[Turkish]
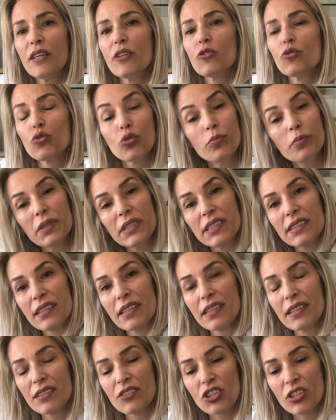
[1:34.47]
tüm
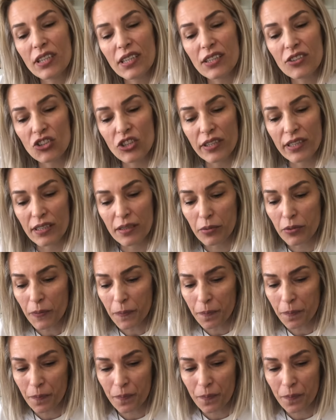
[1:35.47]
bitkiler için geçerli bu.